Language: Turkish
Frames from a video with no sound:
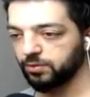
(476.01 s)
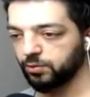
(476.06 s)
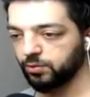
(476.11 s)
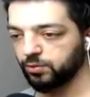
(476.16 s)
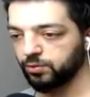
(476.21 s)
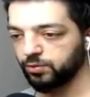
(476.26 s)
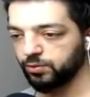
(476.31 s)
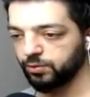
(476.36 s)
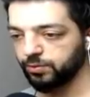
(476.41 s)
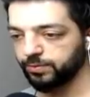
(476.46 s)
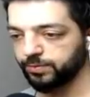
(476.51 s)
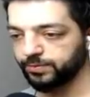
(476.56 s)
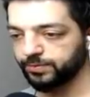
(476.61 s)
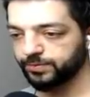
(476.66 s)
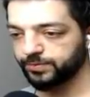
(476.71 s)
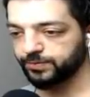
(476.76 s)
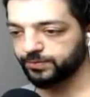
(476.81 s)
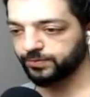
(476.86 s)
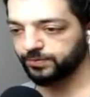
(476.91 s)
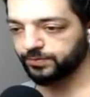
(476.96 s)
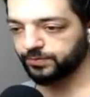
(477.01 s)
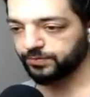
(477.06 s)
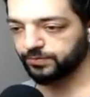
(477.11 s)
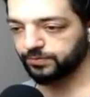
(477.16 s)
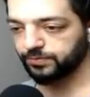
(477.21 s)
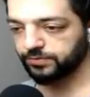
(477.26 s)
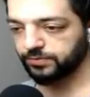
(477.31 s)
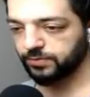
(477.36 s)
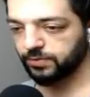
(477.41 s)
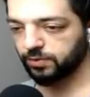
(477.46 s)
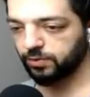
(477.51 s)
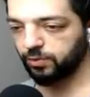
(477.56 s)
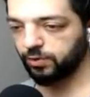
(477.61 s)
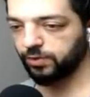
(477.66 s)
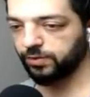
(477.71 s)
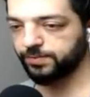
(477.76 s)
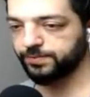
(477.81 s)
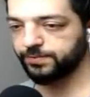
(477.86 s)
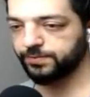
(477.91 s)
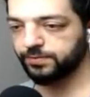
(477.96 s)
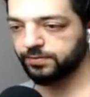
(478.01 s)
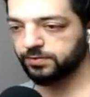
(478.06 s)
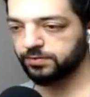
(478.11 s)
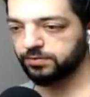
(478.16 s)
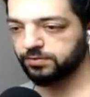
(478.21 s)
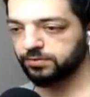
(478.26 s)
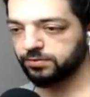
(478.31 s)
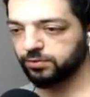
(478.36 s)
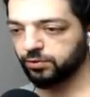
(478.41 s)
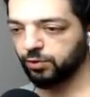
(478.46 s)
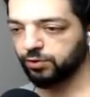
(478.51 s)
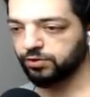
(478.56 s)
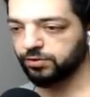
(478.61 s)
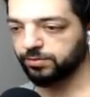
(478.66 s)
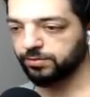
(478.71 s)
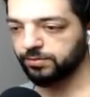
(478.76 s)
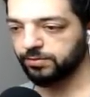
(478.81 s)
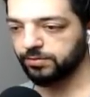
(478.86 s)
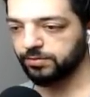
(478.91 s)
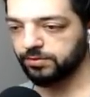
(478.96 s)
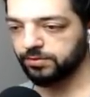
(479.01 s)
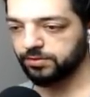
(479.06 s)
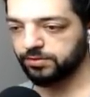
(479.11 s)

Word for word: Direkt öldürüyorum. Hop! Gördüm.